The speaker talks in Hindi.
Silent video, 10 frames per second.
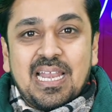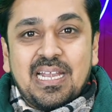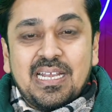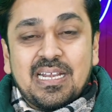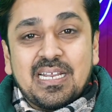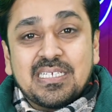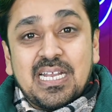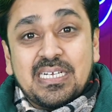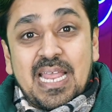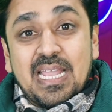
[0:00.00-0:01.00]
ग्लैडिएटर के
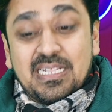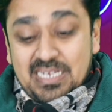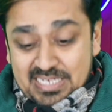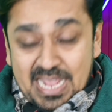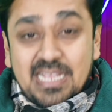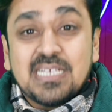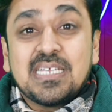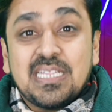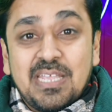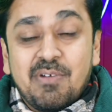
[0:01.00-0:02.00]
साथ टैंक थी टैंक के
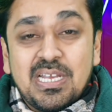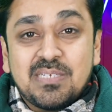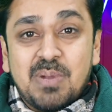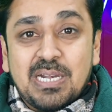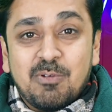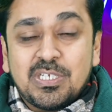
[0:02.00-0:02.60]
साथ ये वाली स्मार्ट